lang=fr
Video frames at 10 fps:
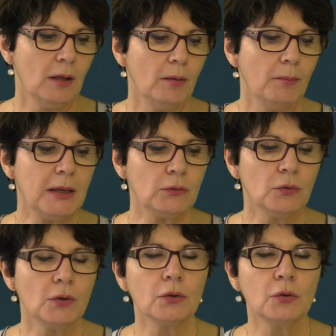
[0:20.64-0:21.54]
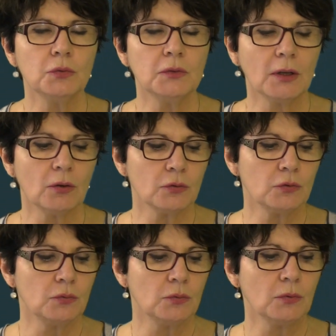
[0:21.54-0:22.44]
Maintenant que tu t'es
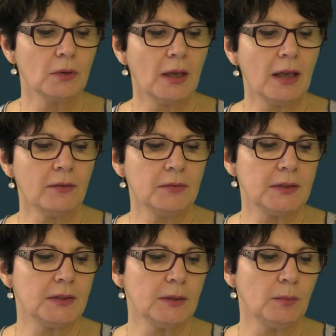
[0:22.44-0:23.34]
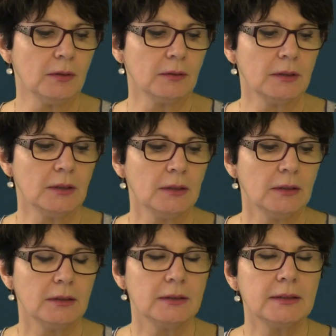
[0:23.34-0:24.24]
rendu invisible,
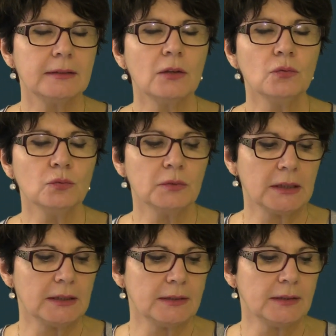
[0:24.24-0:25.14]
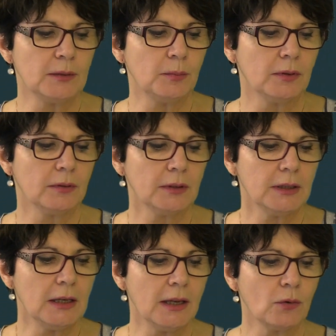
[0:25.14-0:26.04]
c'est à nous, tes disciples,
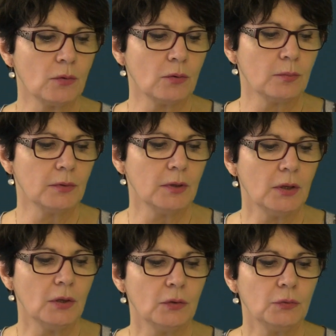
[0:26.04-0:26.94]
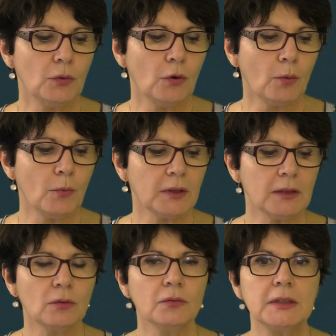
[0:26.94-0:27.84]
qu'il incombe de leur
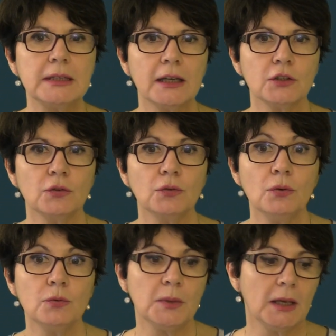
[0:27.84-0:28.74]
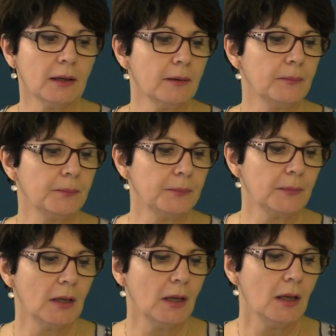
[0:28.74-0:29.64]
montrer ton visage de lumière
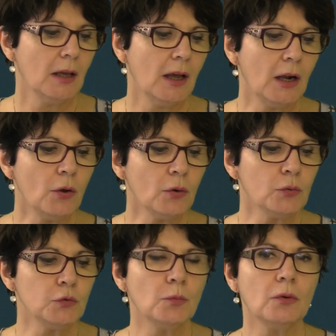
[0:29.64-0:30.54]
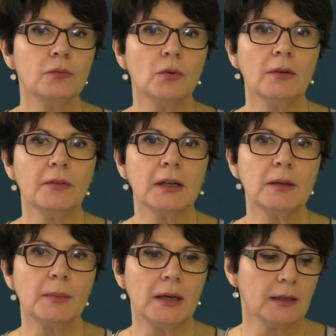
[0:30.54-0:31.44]
à l'heure où tu m'envoies vers les
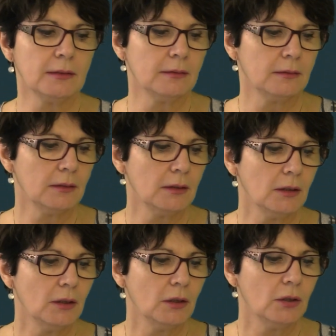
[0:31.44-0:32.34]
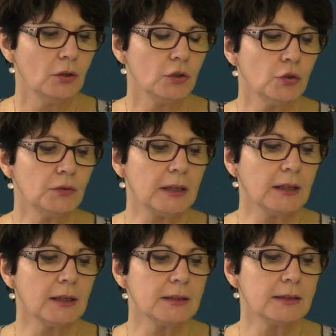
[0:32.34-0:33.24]
malades. Je
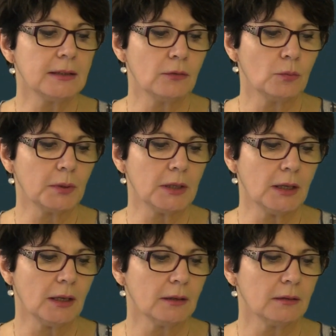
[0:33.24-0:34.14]
t'adresse cette prière.